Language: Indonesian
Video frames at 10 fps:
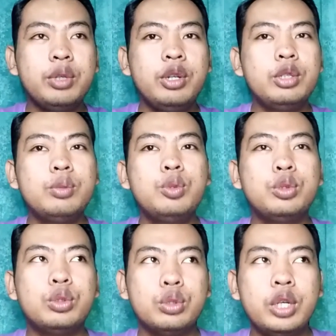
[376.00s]
Wedan tuh
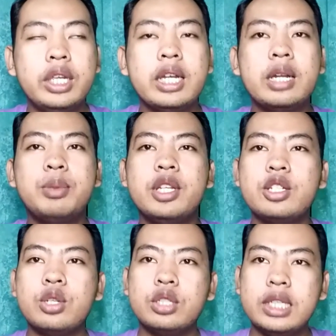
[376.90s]
butuh yang
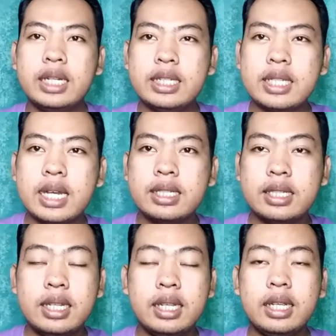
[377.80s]
namanya
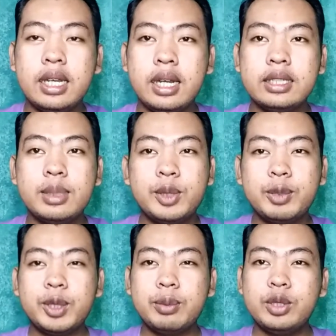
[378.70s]
sosialisasi ya kan sama
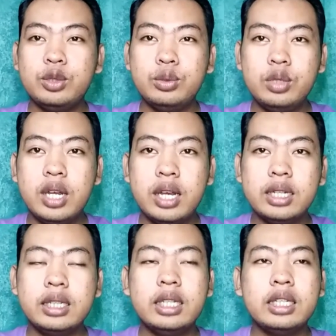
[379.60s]
teman-teman
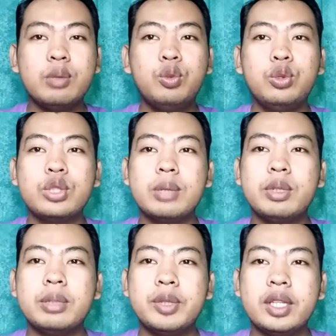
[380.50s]
juga. Nanti kita butuh
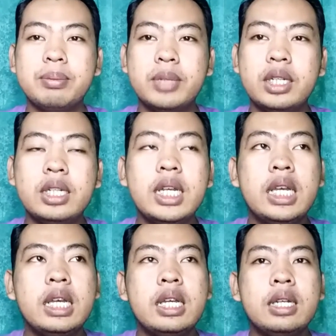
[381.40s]
sama teman-teman.
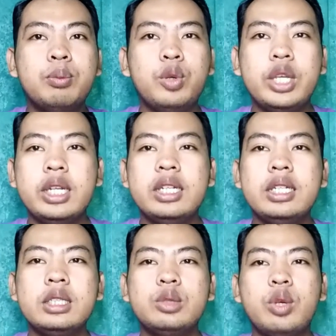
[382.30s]
Mungkin
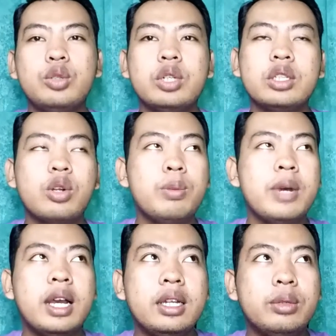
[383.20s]
ini suatu
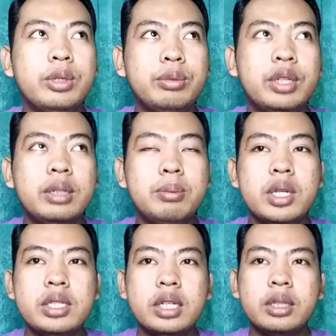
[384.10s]
ketraumaan Win-Win
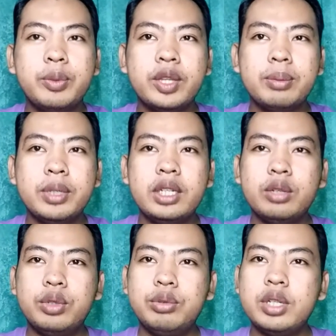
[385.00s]
banyak teman-teman
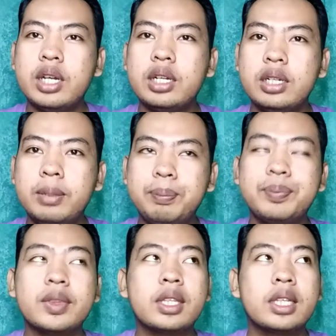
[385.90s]
yang Win-Win anggap
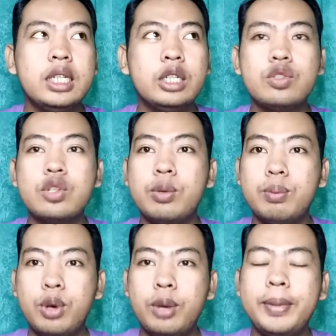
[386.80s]
dia tuh
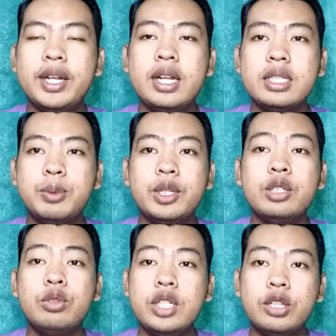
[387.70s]
sombong padahal
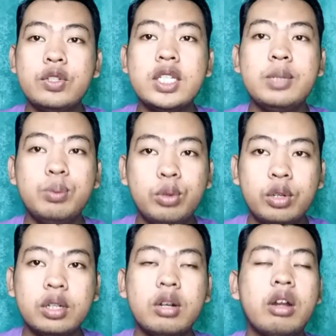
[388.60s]
sebenarnya tuh dia tuh
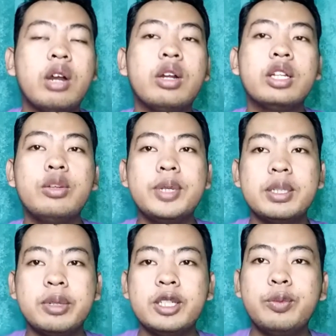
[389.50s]
sibuk orang-orang tuh
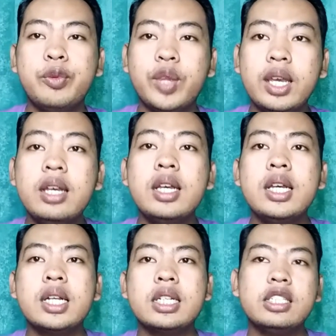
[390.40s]
masing-masing punya
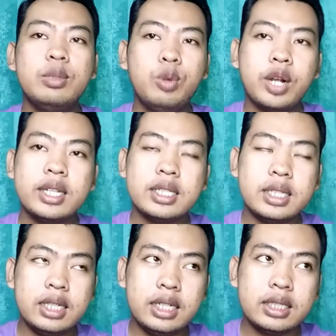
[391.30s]
kesibukan
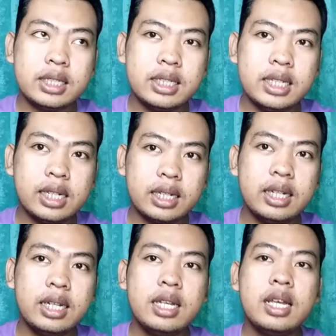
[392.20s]

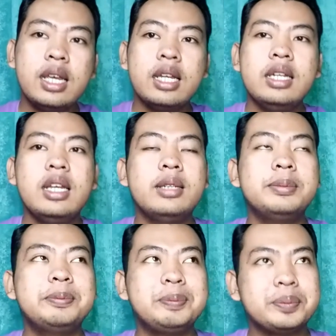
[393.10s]
sendiri-sendiri
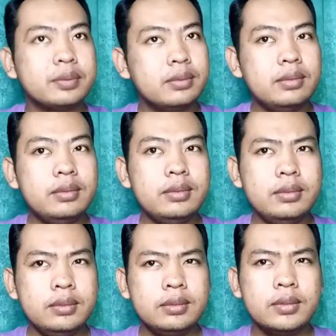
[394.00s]
dan
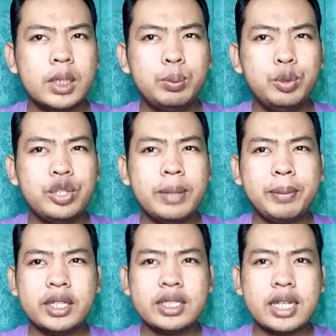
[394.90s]
punya
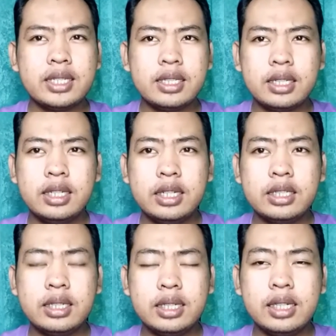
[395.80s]
prestasi
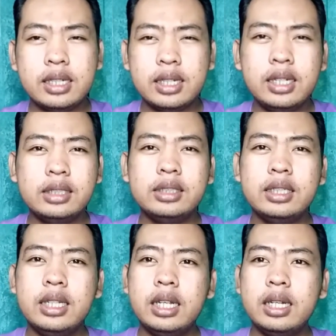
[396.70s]
sendiri-sendiri
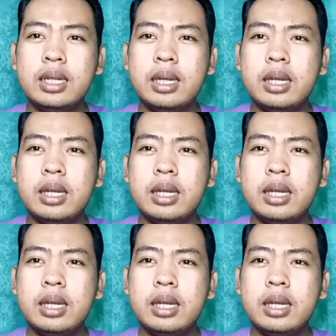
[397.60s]
jadi